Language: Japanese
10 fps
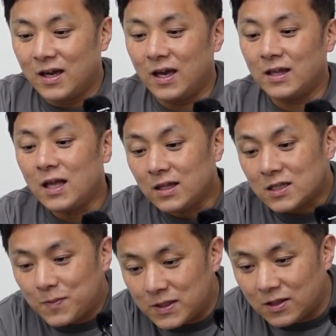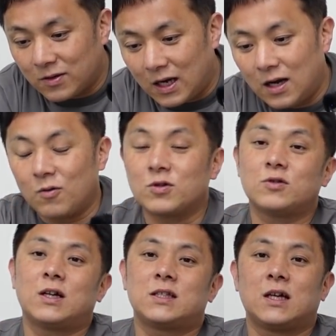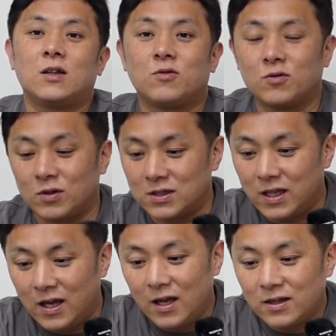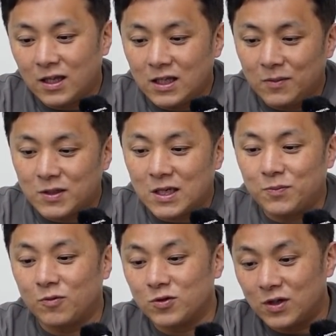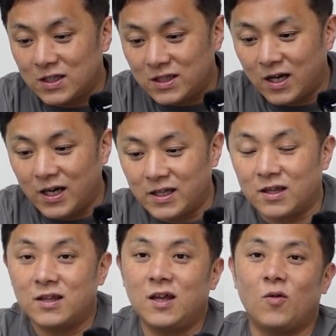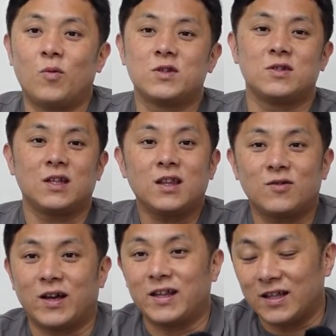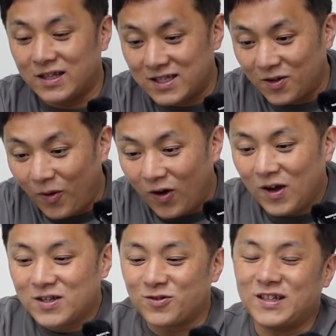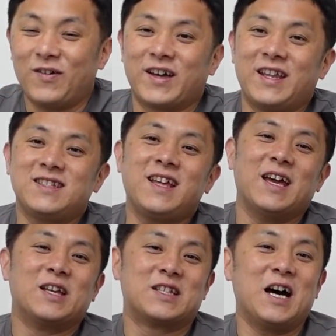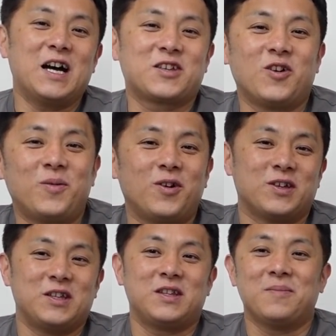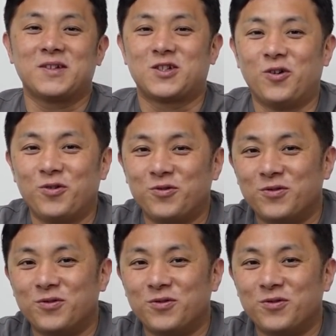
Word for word: えー、なんでスペシャルか58がというとですね、単に今、シャープ58って書いてあって思いついたってだけなんですけども、そんなわけでですね、さあ今日も行ってみましょ